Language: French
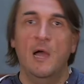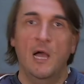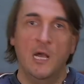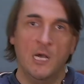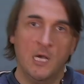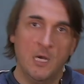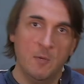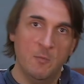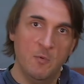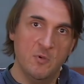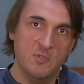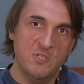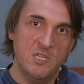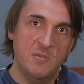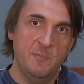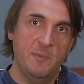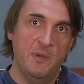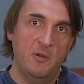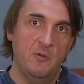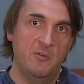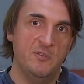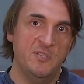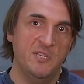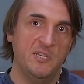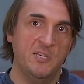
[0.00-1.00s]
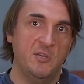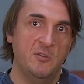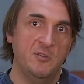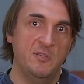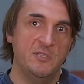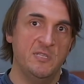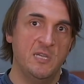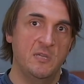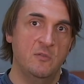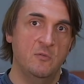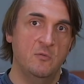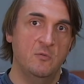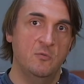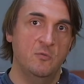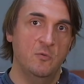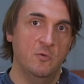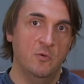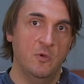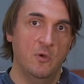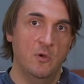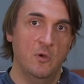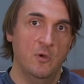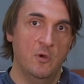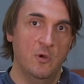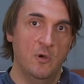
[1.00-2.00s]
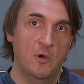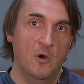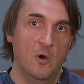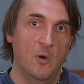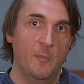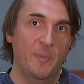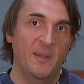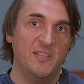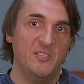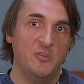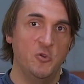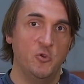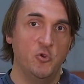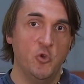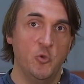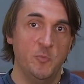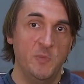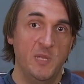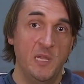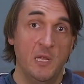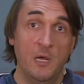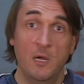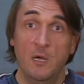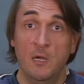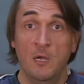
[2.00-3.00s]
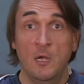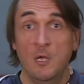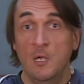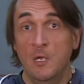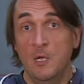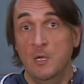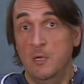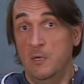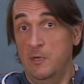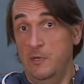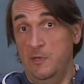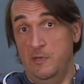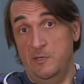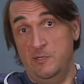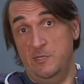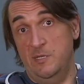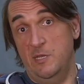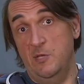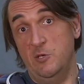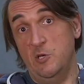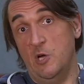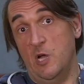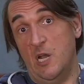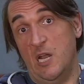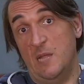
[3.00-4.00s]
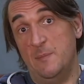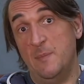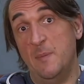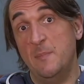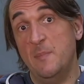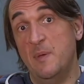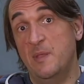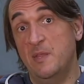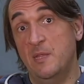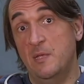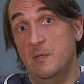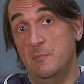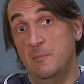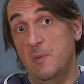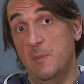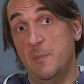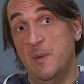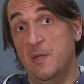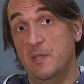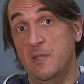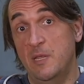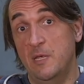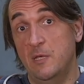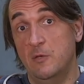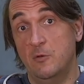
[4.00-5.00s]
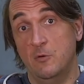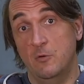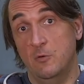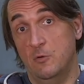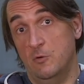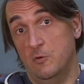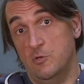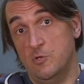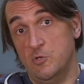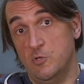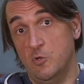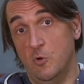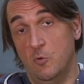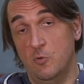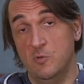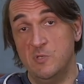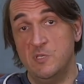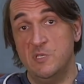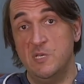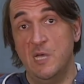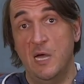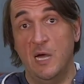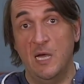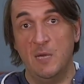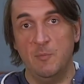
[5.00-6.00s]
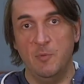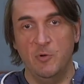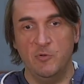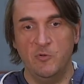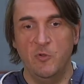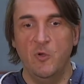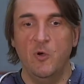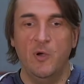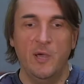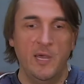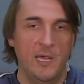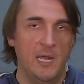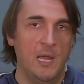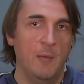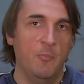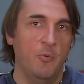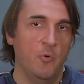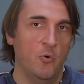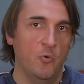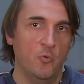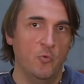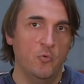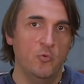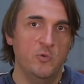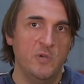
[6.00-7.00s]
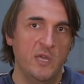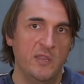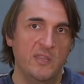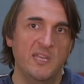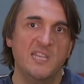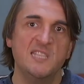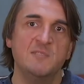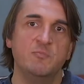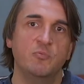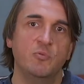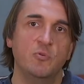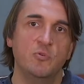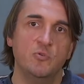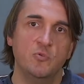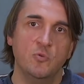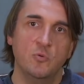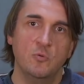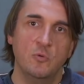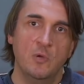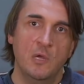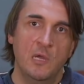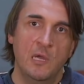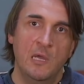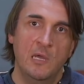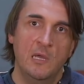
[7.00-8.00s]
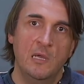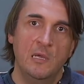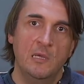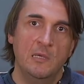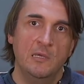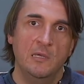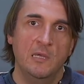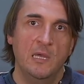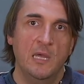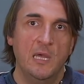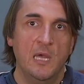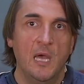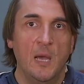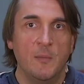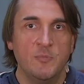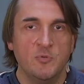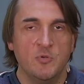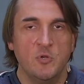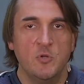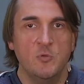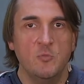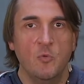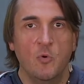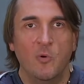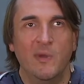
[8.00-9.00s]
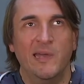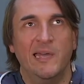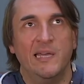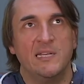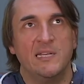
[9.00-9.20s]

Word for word: à commencer par Le Seigneur des Anneaux, donc en partir de 2001. Et c'est d'ailleurs la même année, même année que sort aussi Harry Potter. Et là, pour le coup, il y a une explosion qui est absolument